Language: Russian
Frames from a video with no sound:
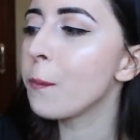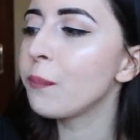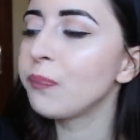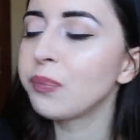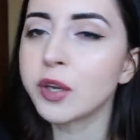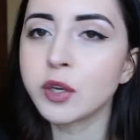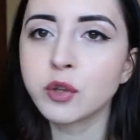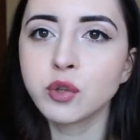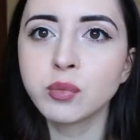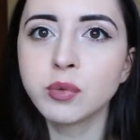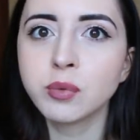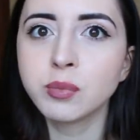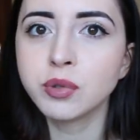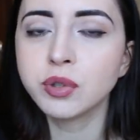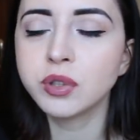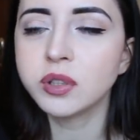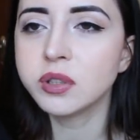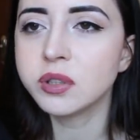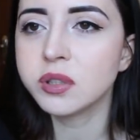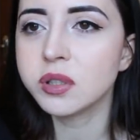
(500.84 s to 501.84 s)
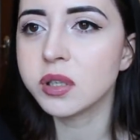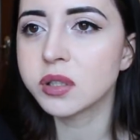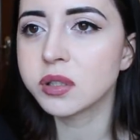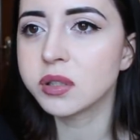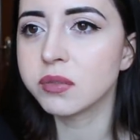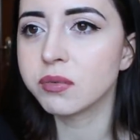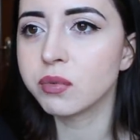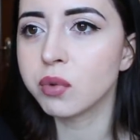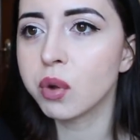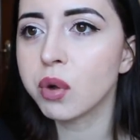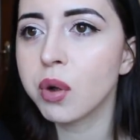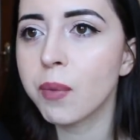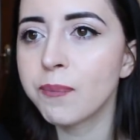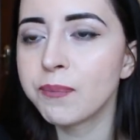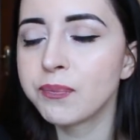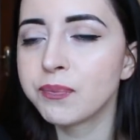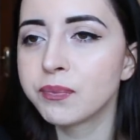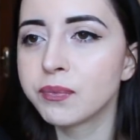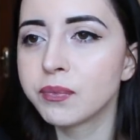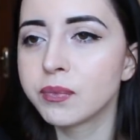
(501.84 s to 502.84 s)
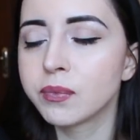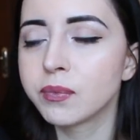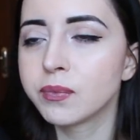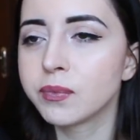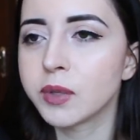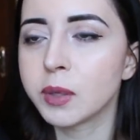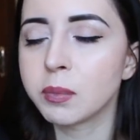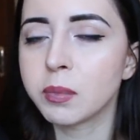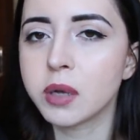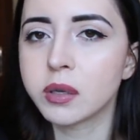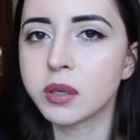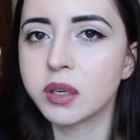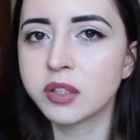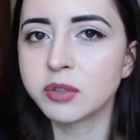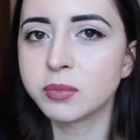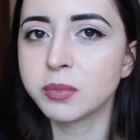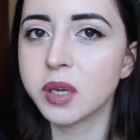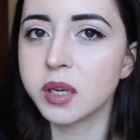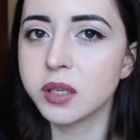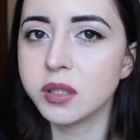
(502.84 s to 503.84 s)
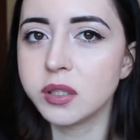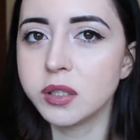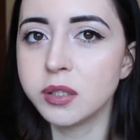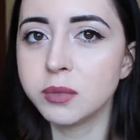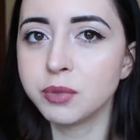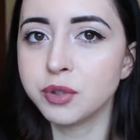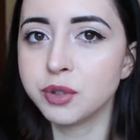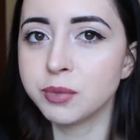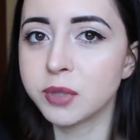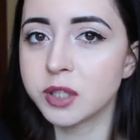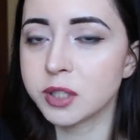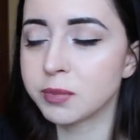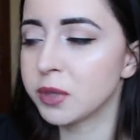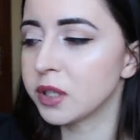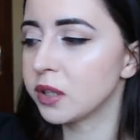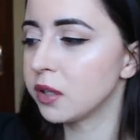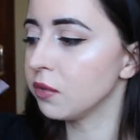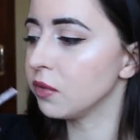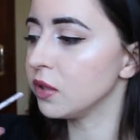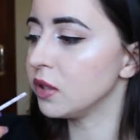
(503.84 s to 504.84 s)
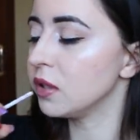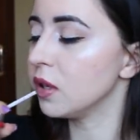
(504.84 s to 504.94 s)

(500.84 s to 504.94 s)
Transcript: Я думаю, будет интересный влог. Там как раз в магазине будем рассматривать